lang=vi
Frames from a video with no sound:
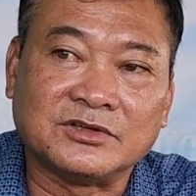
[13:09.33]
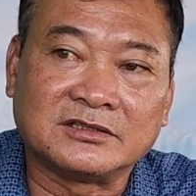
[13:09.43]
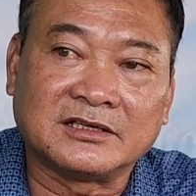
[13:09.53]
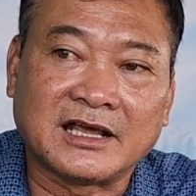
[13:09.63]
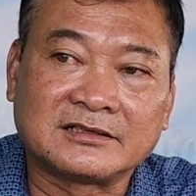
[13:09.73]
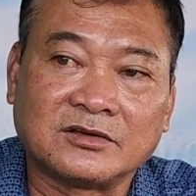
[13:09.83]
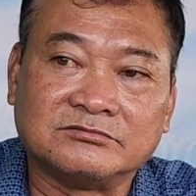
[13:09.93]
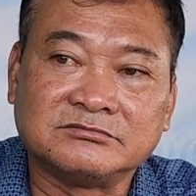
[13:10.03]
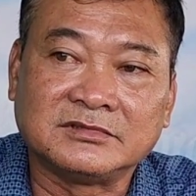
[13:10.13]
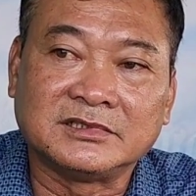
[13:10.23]
giờ thì anh
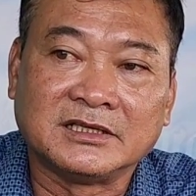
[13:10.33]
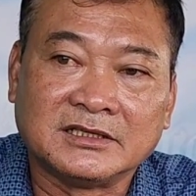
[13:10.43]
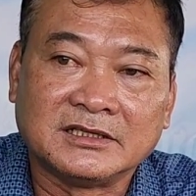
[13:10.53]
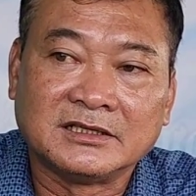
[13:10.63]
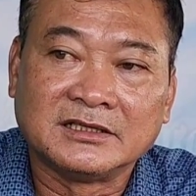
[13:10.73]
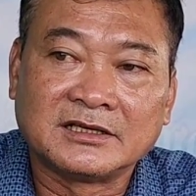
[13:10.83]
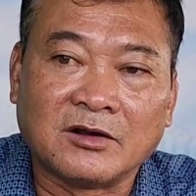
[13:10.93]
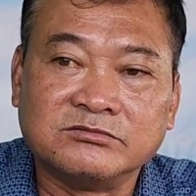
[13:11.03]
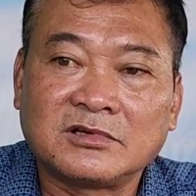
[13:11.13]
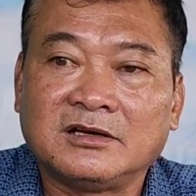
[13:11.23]
cũng
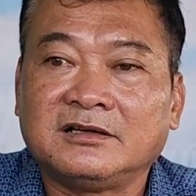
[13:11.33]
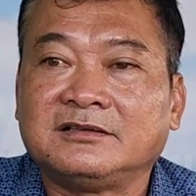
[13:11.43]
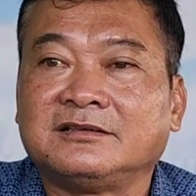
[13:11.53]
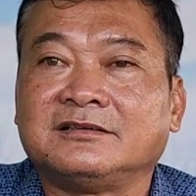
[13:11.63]
không có